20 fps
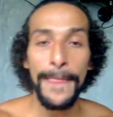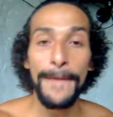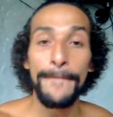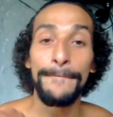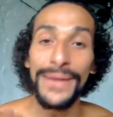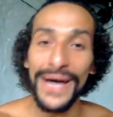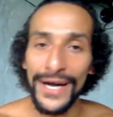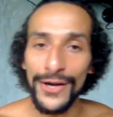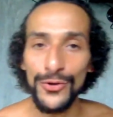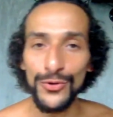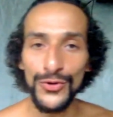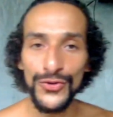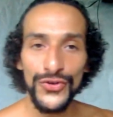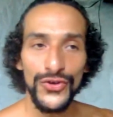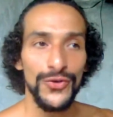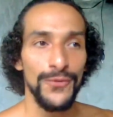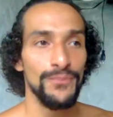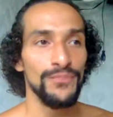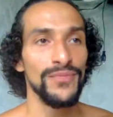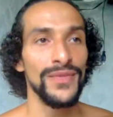Par
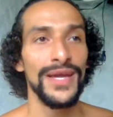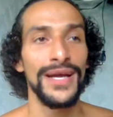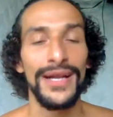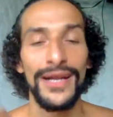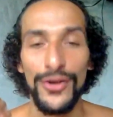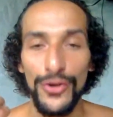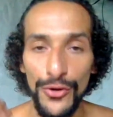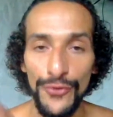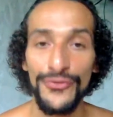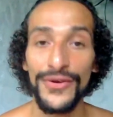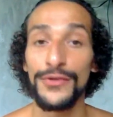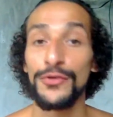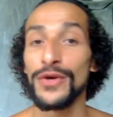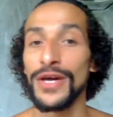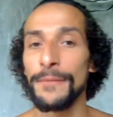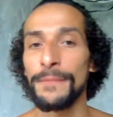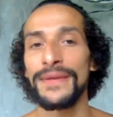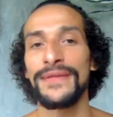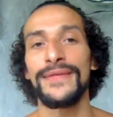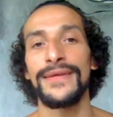contre, le fait de
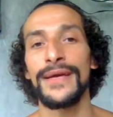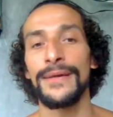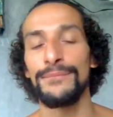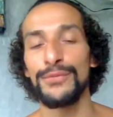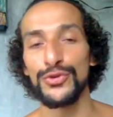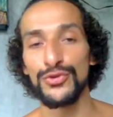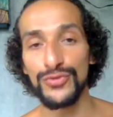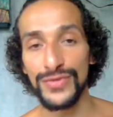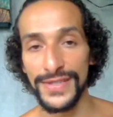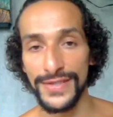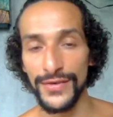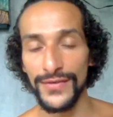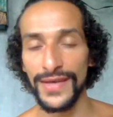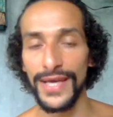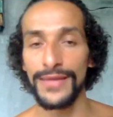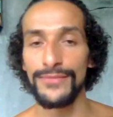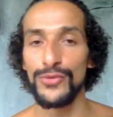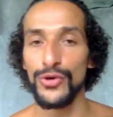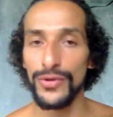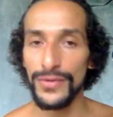répéter un peu tous ces
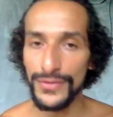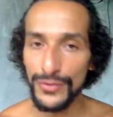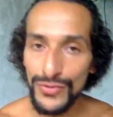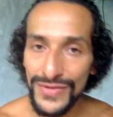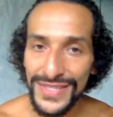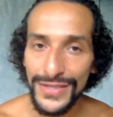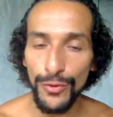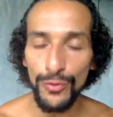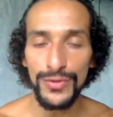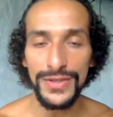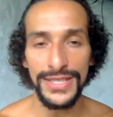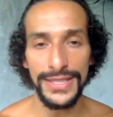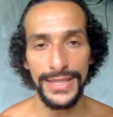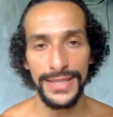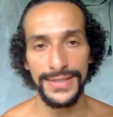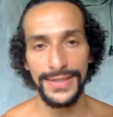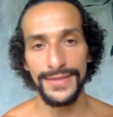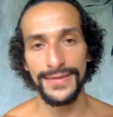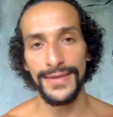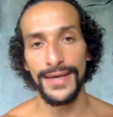entraînements, toutes ces routines,
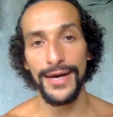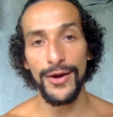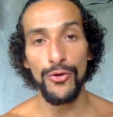etc.